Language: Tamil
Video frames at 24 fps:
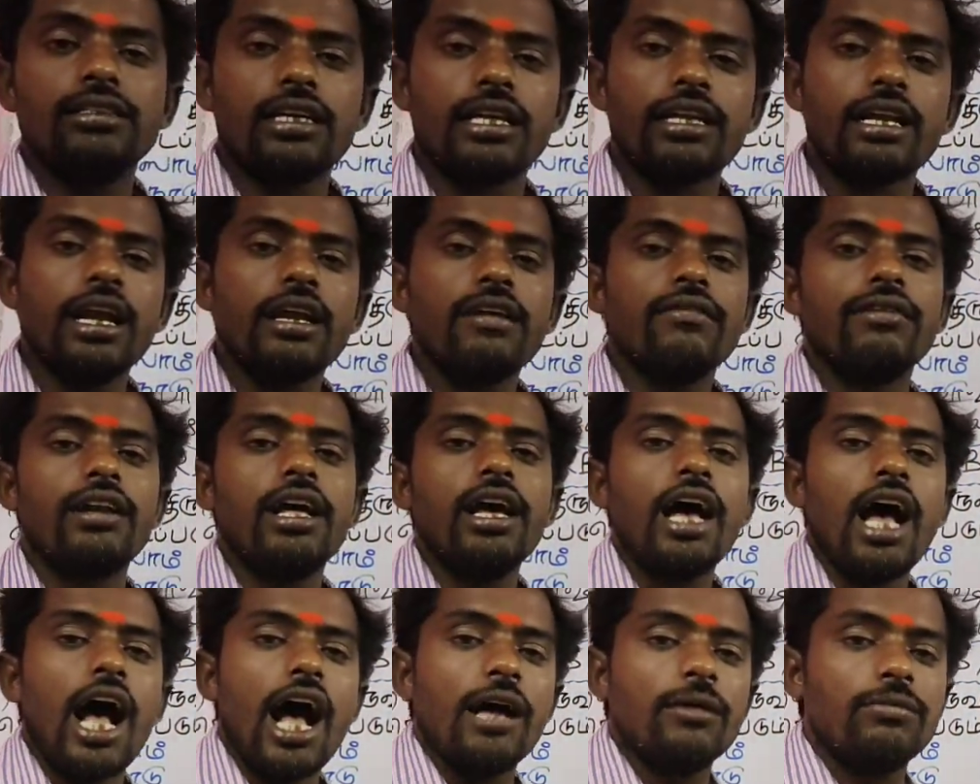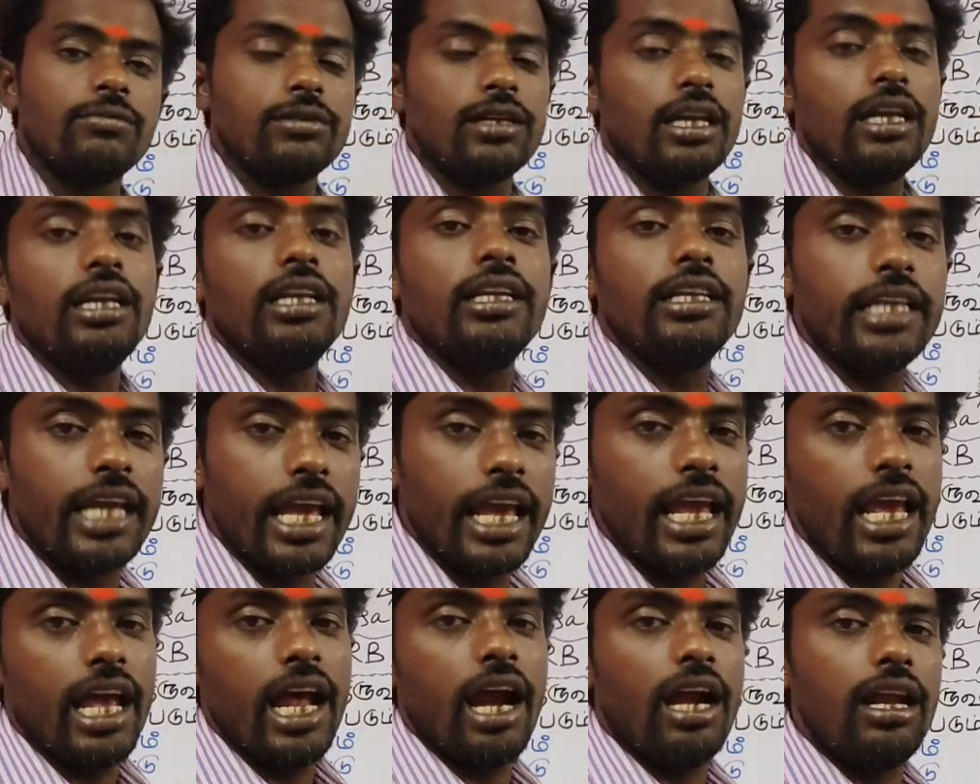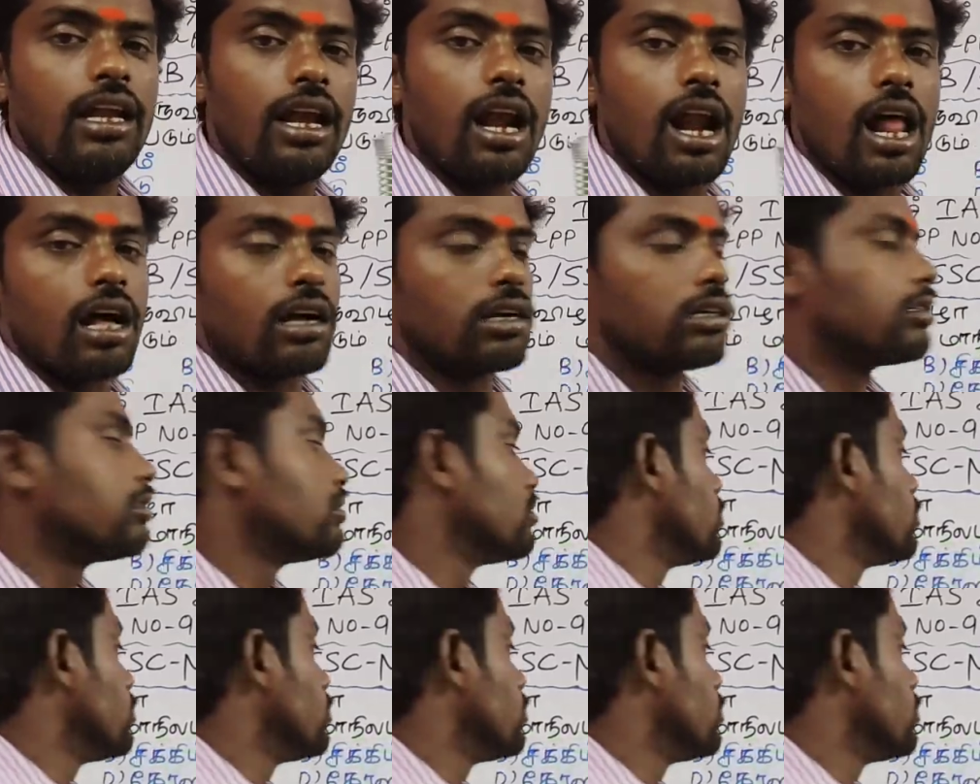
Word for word: சரியான விட ஆப்ஷன் ஏ லடாக்